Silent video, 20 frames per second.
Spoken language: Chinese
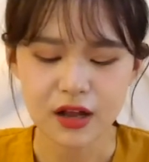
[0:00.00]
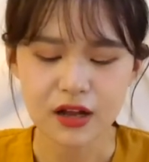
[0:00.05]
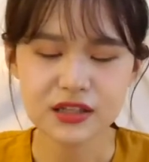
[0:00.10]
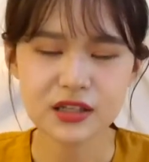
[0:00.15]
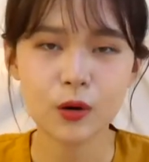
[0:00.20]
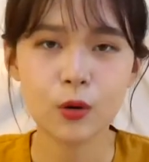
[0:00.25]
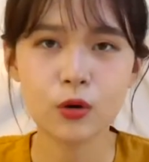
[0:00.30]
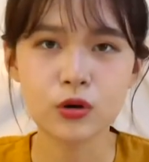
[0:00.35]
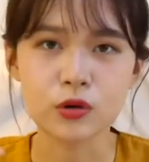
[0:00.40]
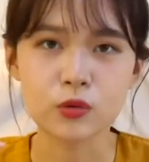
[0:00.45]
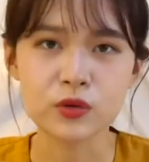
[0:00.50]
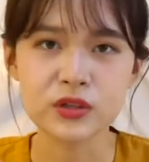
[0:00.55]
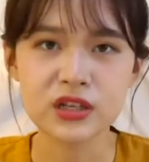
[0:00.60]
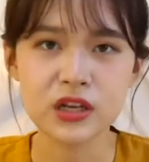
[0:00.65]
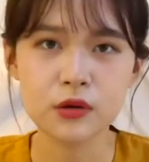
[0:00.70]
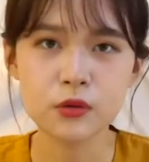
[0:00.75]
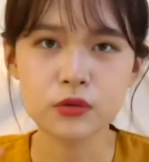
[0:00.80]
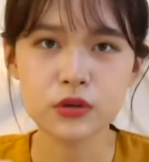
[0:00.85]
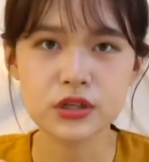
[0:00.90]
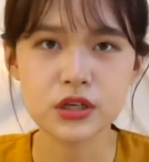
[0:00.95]
再或者我今天
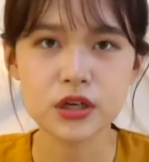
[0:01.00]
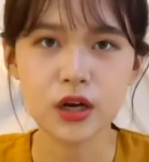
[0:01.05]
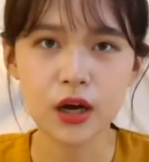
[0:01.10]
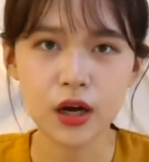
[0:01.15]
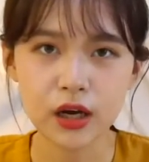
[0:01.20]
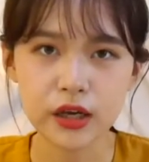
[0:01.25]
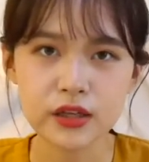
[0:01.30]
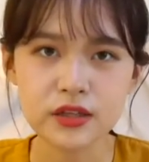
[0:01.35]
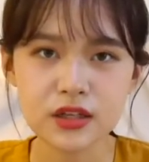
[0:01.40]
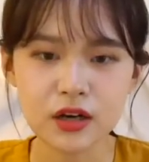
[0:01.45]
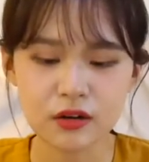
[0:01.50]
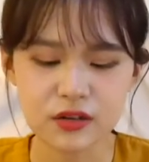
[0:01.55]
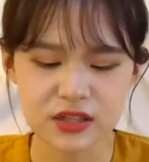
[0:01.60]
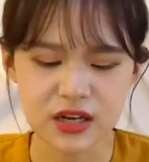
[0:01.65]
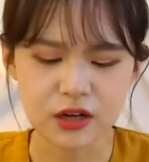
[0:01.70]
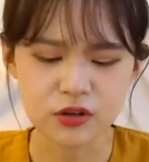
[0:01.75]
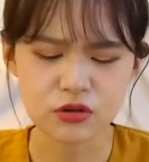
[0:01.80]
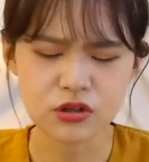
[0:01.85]
用的这个黑椒酱，